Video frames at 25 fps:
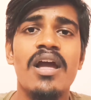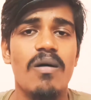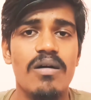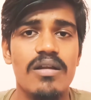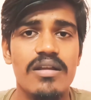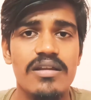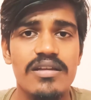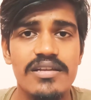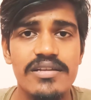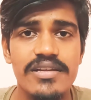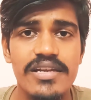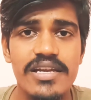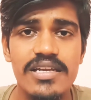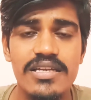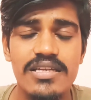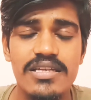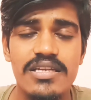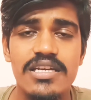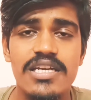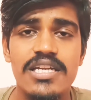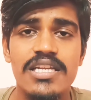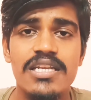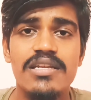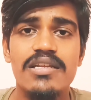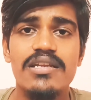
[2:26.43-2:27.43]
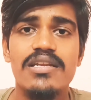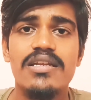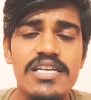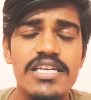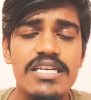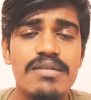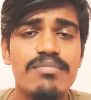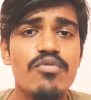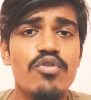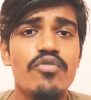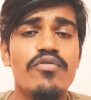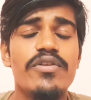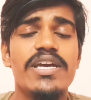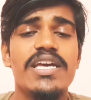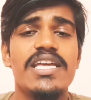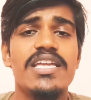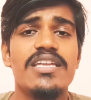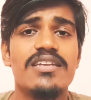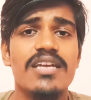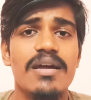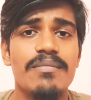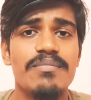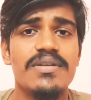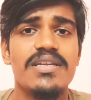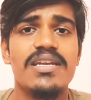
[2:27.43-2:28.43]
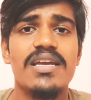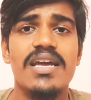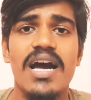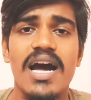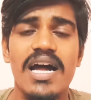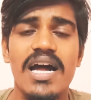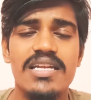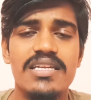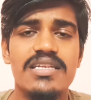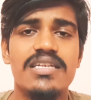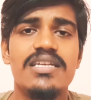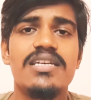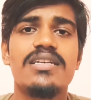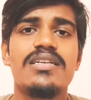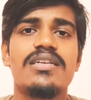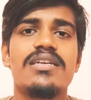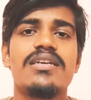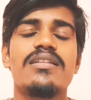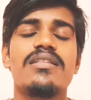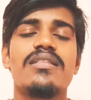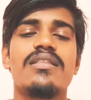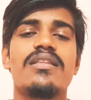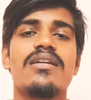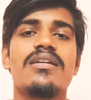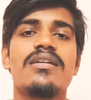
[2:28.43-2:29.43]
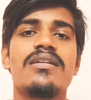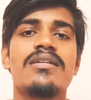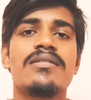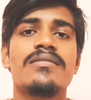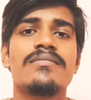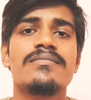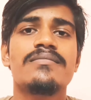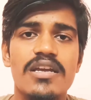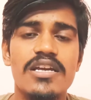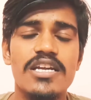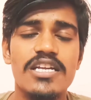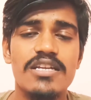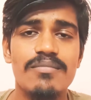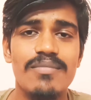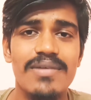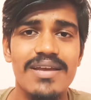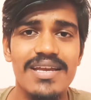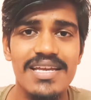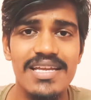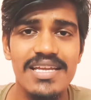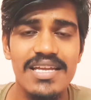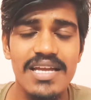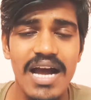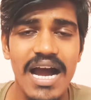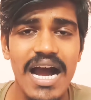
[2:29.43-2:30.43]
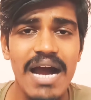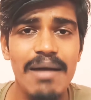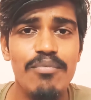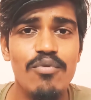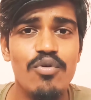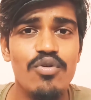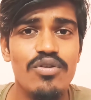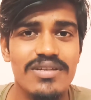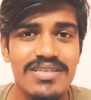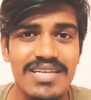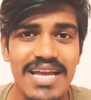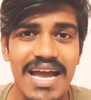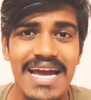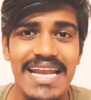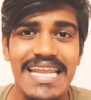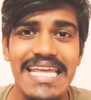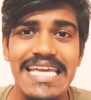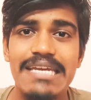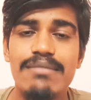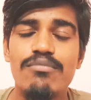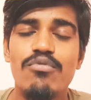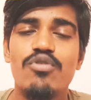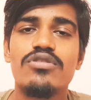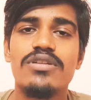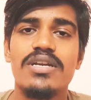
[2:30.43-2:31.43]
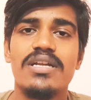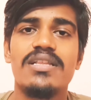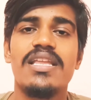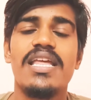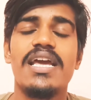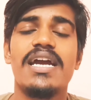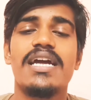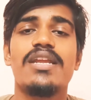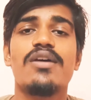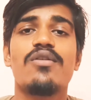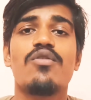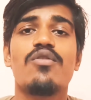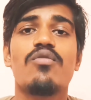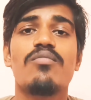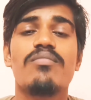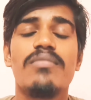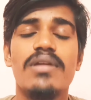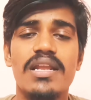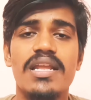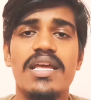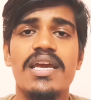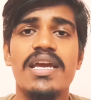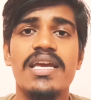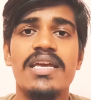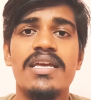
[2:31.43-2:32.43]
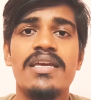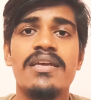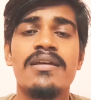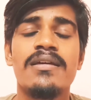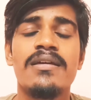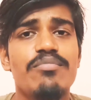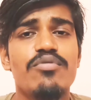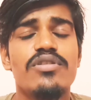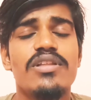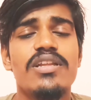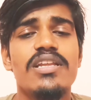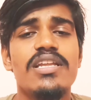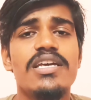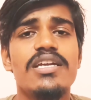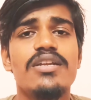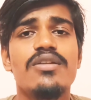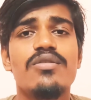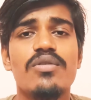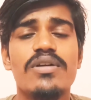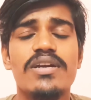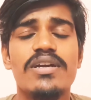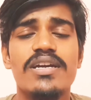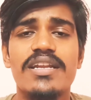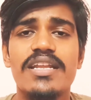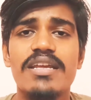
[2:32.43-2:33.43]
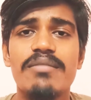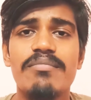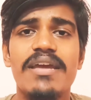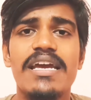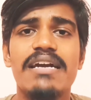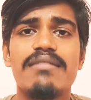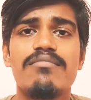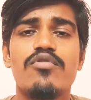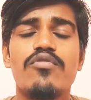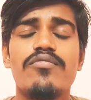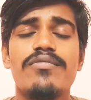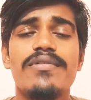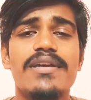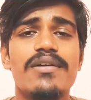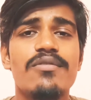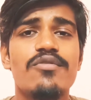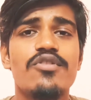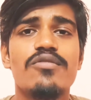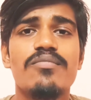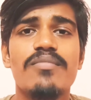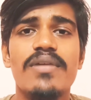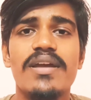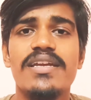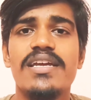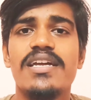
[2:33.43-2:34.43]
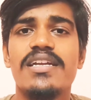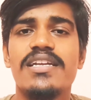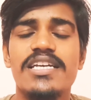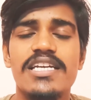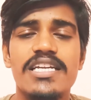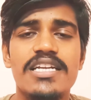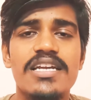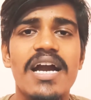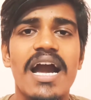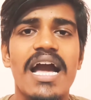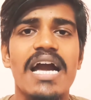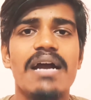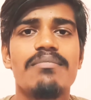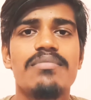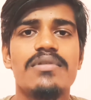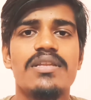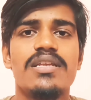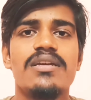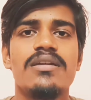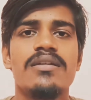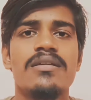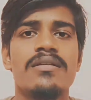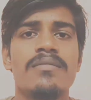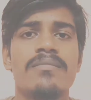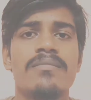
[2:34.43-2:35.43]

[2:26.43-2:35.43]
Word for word: और ये सीन इस मूवी की सबसे अच्छी सीन थी इसमें आपको सारे इमोशन देखने को मिलेंगे कठपुतली जो कि रीमेक मूवी है उसमें ये चीज़ गायब थी